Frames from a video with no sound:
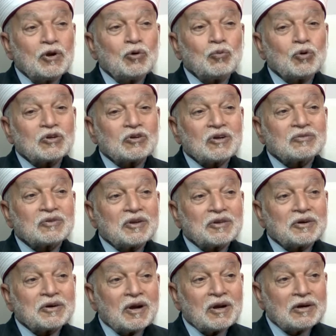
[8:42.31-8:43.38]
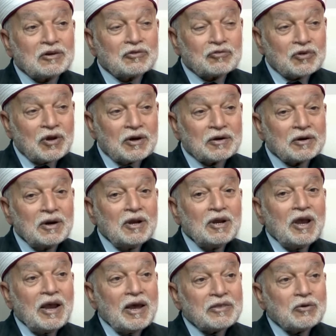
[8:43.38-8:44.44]
وتنتظر الإفطار
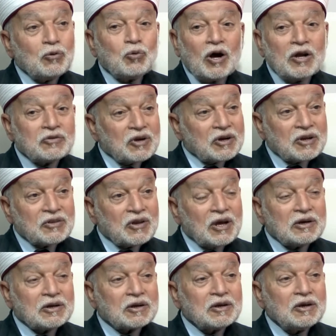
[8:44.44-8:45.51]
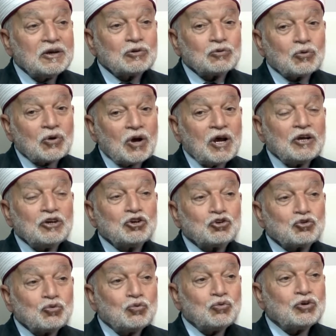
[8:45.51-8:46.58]
هذه وأنت كذلك تراعي
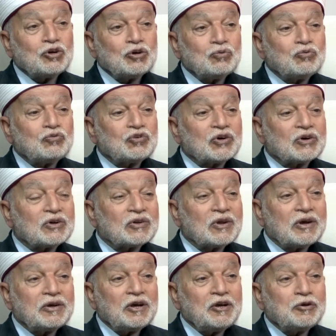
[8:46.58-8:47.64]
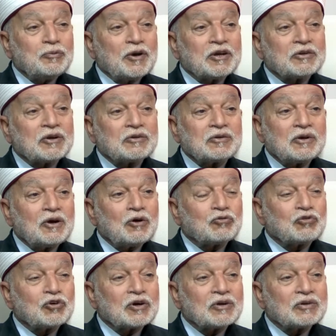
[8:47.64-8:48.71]
شؤونه في قضايا عبادته أو
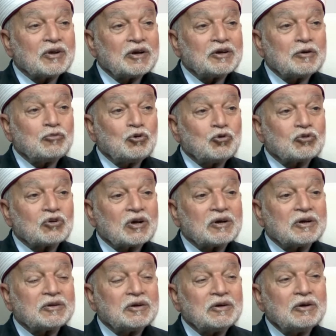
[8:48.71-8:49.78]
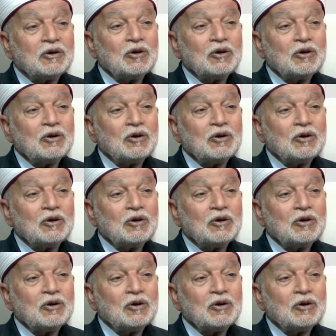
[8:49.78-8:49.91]
في قضايا معتقده